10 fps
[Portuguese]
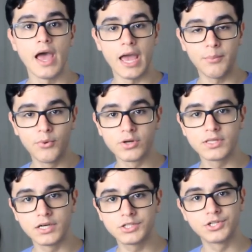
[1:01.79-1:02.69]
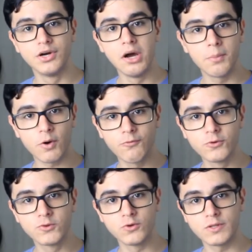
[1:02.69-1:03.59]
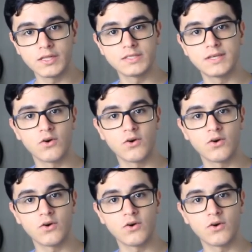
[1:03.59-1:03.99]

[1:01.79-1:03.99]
é importante para o futuro da DC